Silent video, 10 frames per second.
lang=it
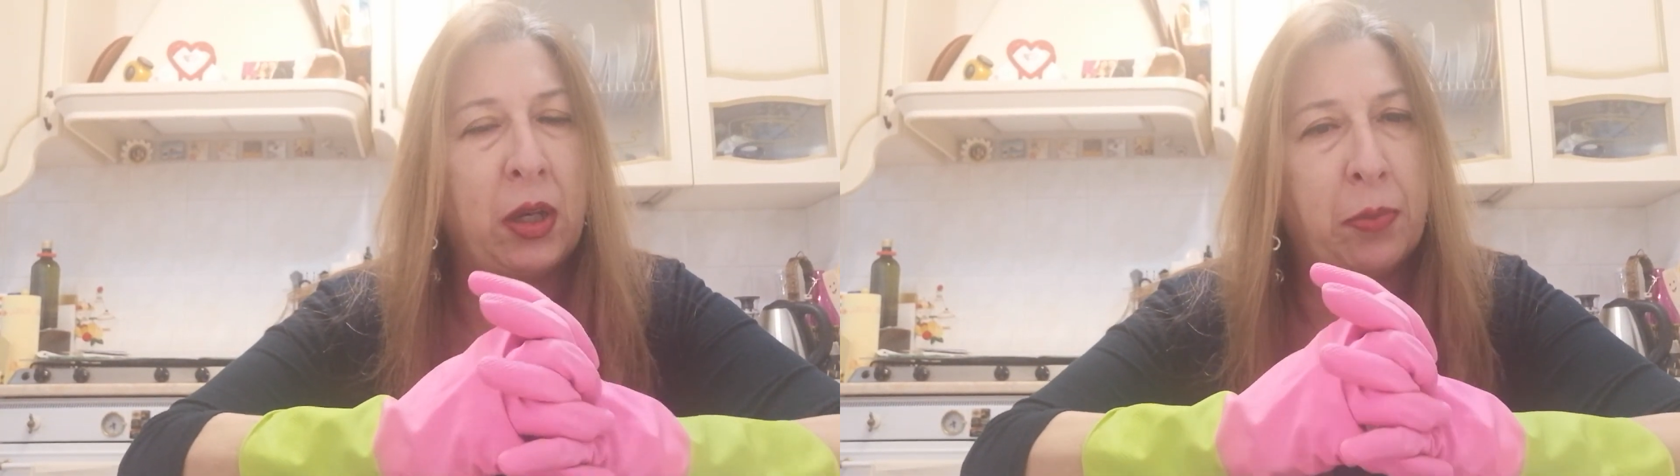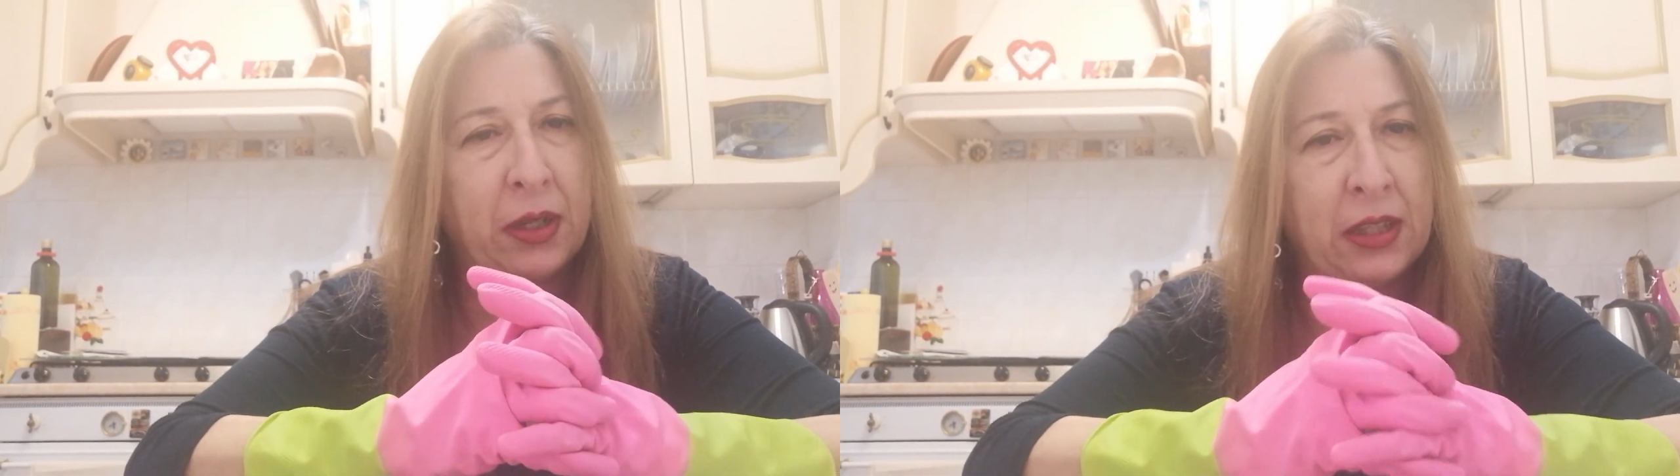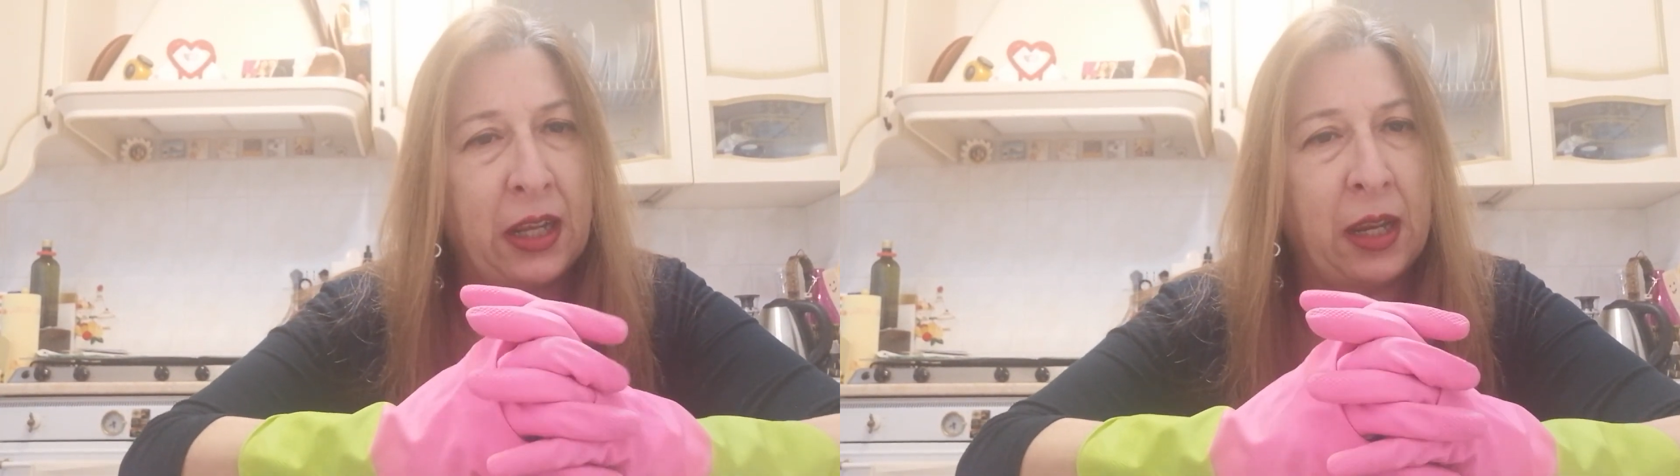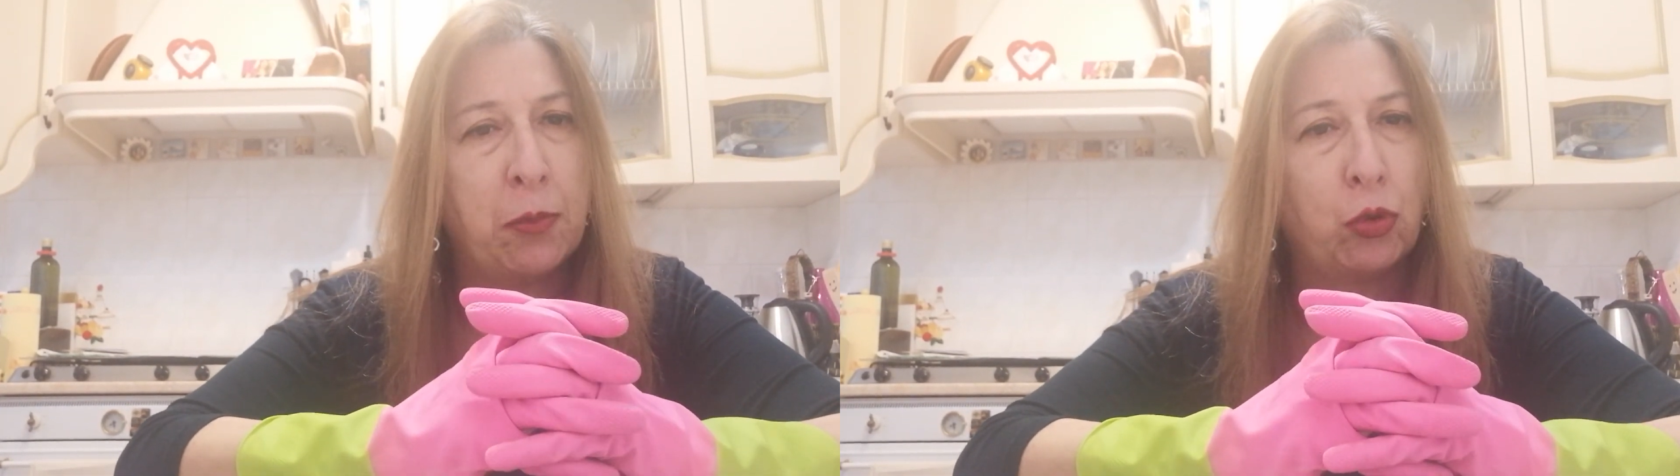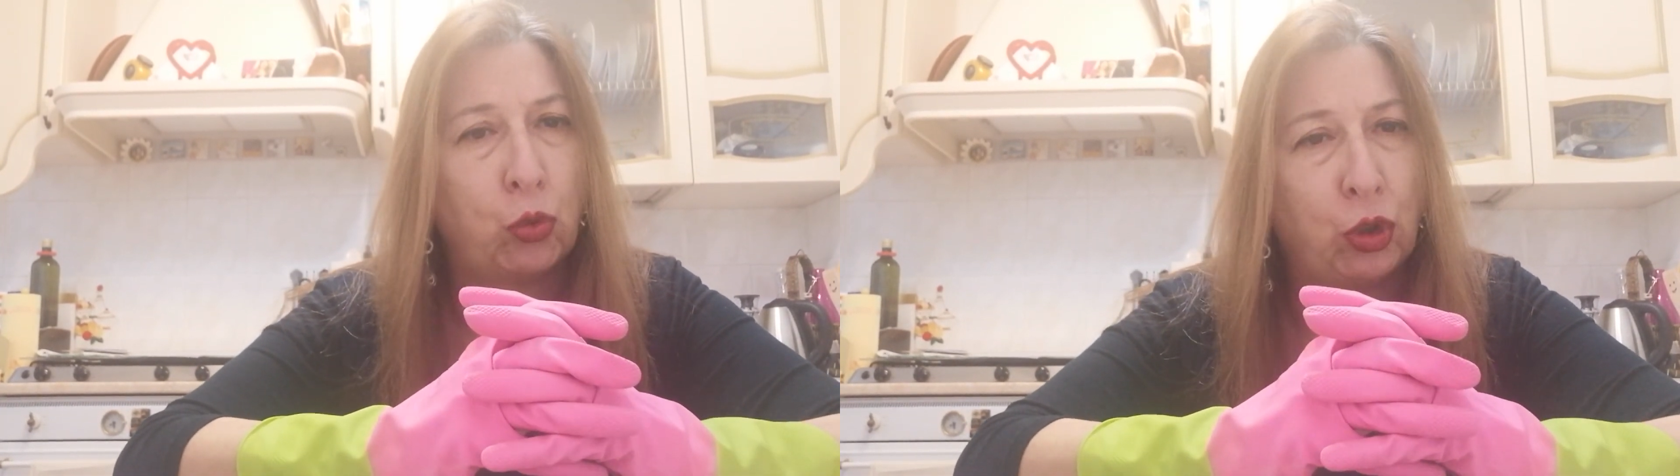
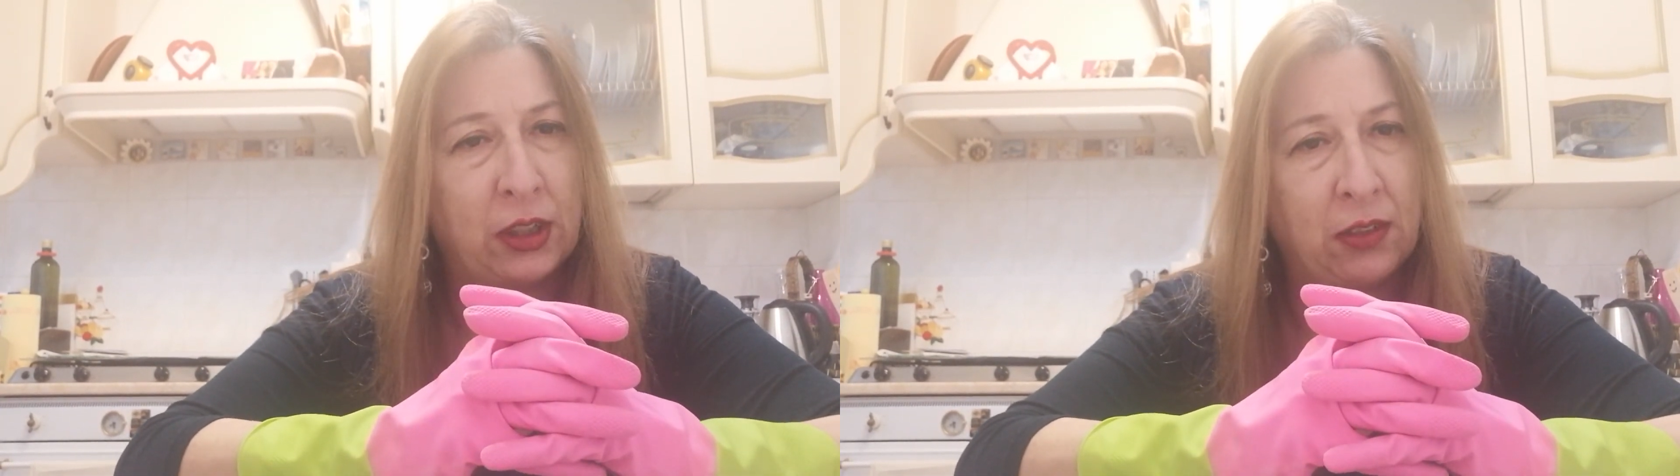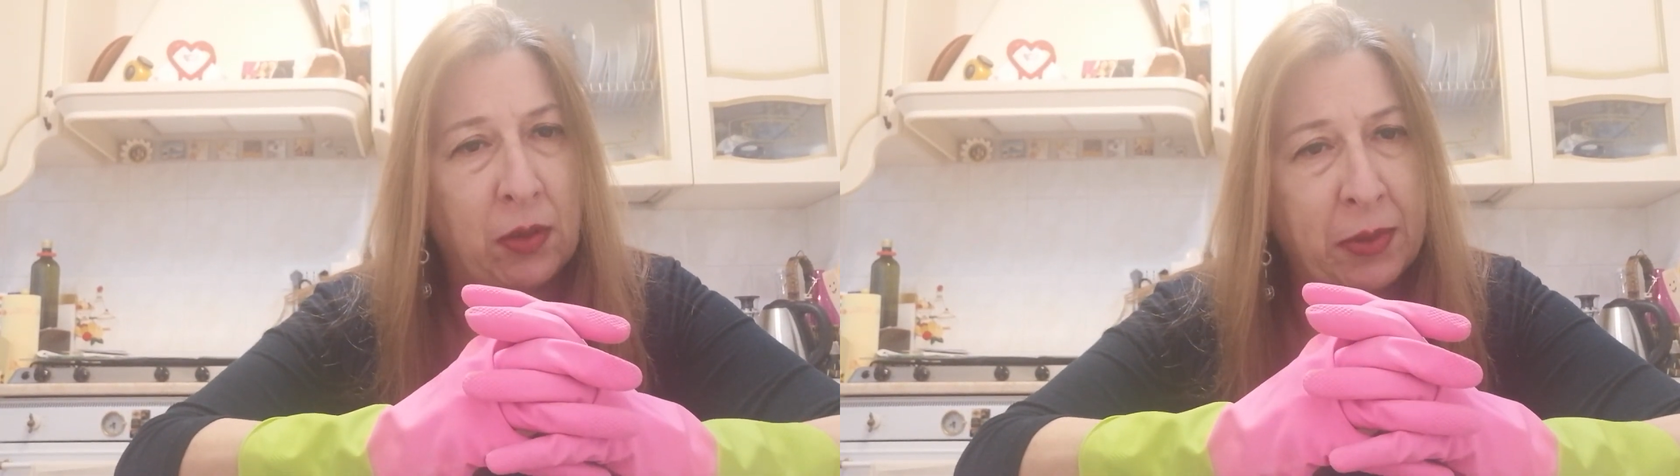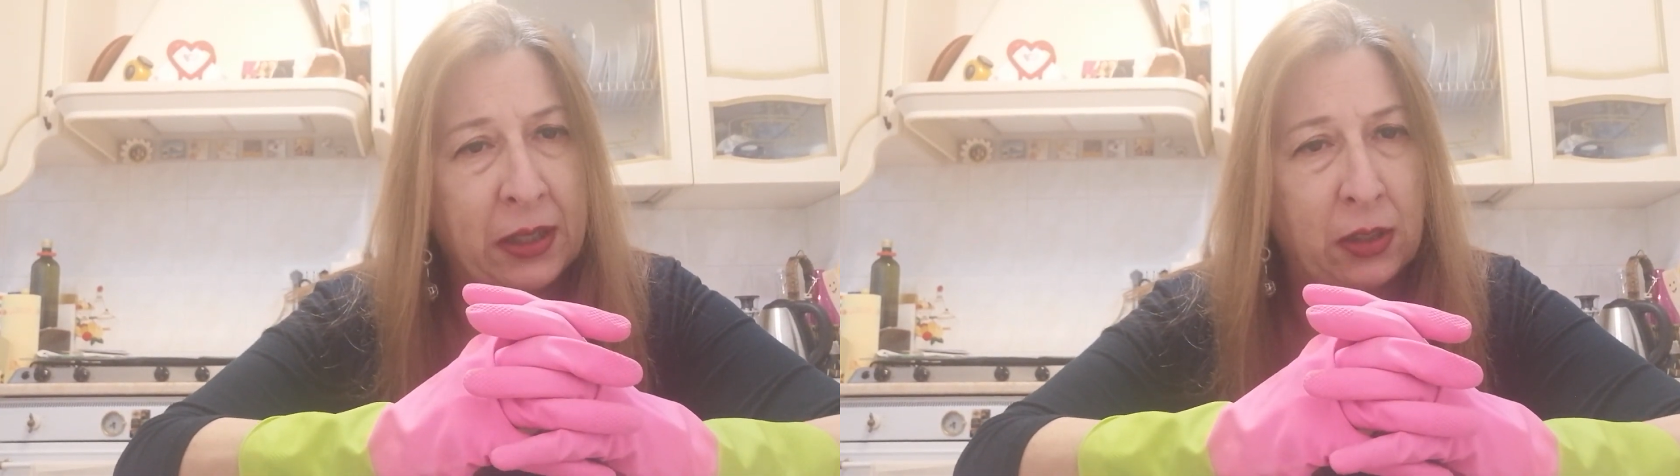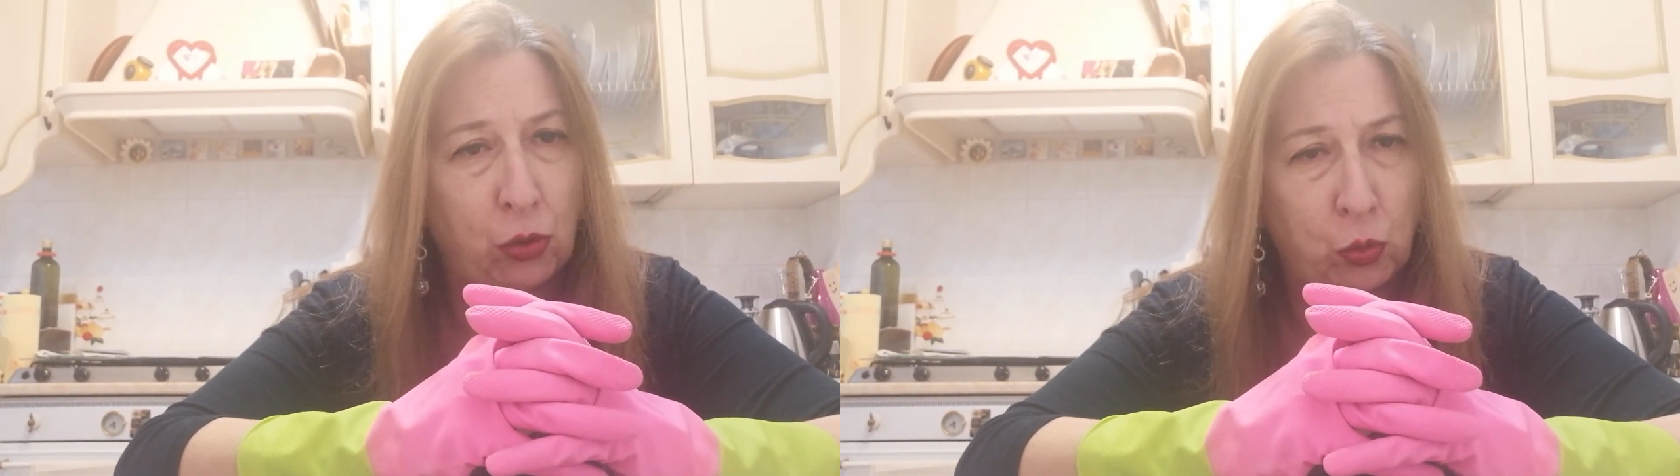riprenderemo successivamente